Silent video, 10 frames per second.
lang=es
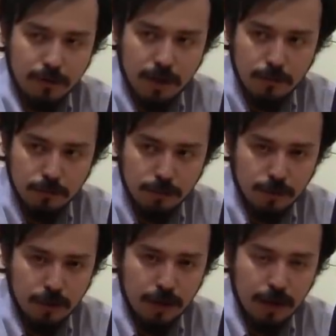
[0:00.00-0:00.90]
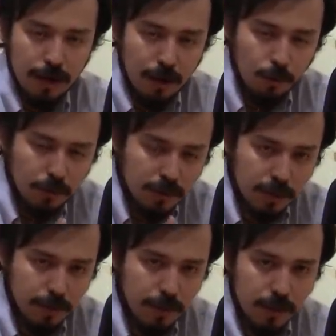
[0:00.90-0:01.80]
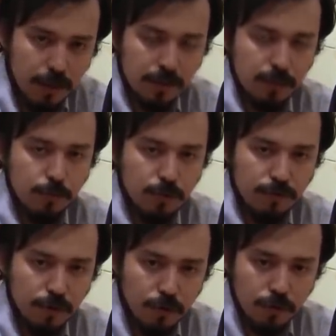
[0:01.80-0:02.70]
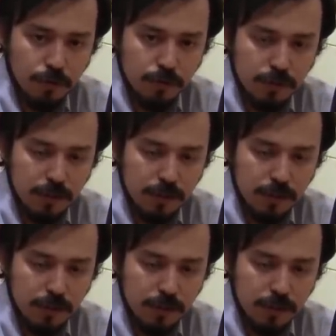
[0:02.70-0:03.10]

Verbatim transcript: los cambios La, justicia militar se modificó,